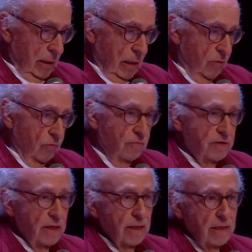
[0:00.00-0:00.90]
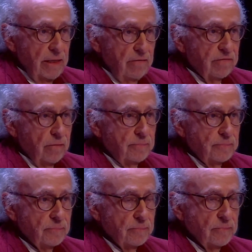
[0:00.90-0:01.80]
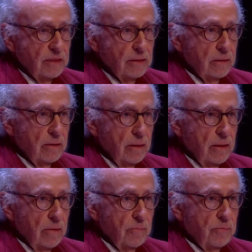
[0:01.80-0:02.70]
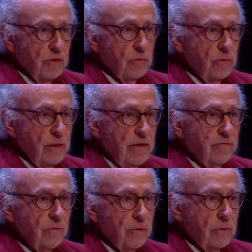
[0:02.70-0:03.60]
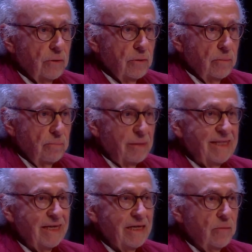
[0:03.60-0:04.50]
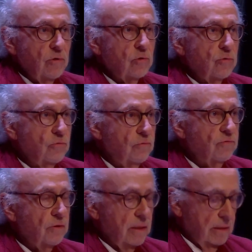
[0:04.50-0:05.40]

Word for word: Alors ouvrir un livre, puisque le livre matériellement s'ouvre,